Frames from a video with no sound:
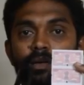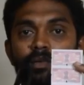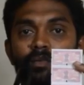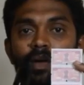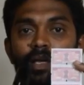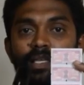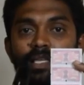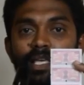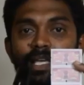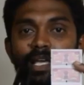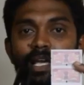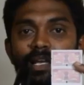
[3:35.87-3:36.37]

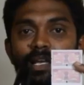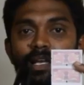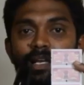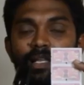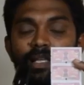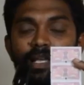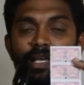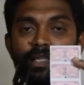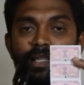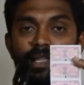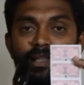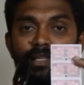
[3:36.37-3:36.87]
வங்கிகளில்
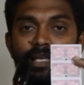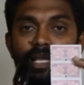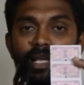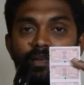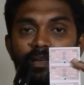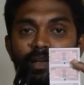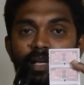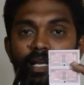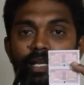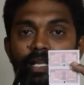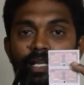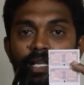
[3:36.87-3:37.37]
நீங்கள் ஏதாவது
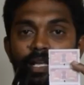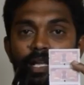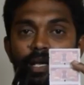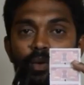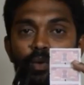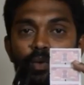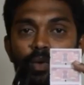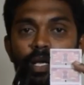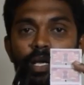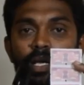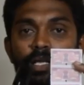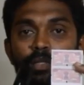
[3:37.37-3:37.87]
கேள்வி கேட்டிங்கன்னா
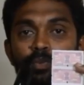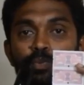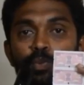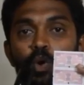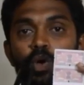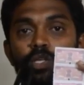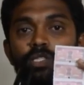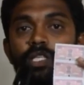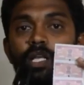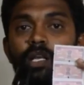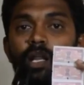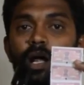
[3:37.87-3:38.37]
கூட அது
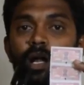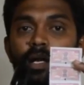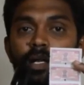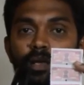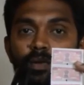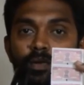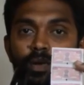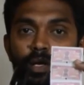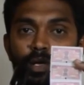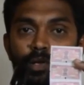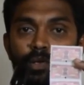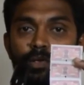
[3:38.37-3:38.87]
போஸ்டல்
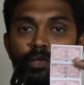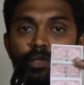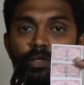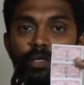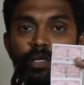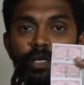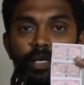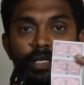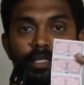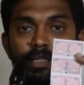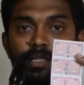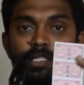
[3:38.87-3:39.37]
ஆர்டர் வாங்கணும்
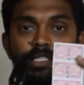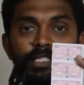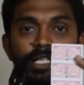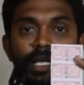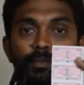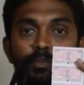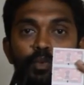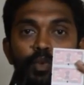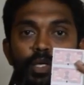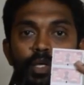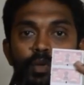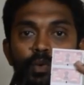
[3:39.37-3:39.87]
இந்த
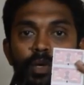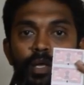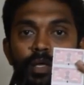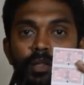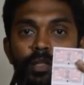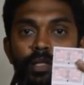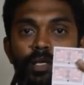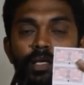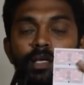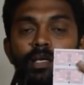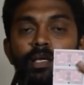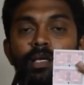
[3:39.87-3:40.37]
ஸ்டாம்ப்
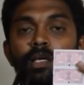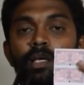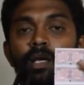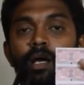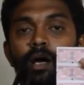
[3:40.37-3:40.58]
ஓட்டக்கூடாது